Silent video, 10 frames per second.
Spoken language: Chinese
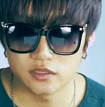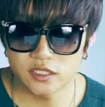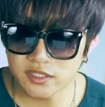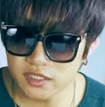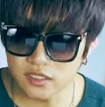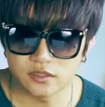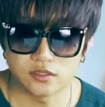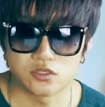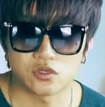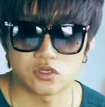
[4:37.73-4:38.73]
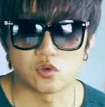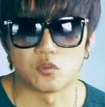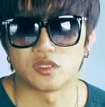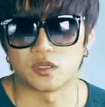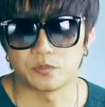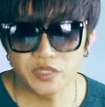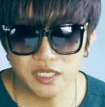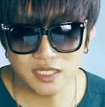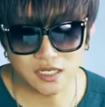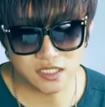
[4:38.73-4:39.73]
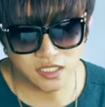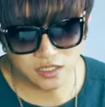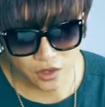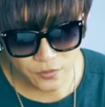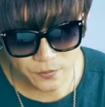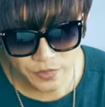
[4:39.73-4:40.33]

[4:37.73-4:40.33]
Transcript: 第四就是我们的避障系统，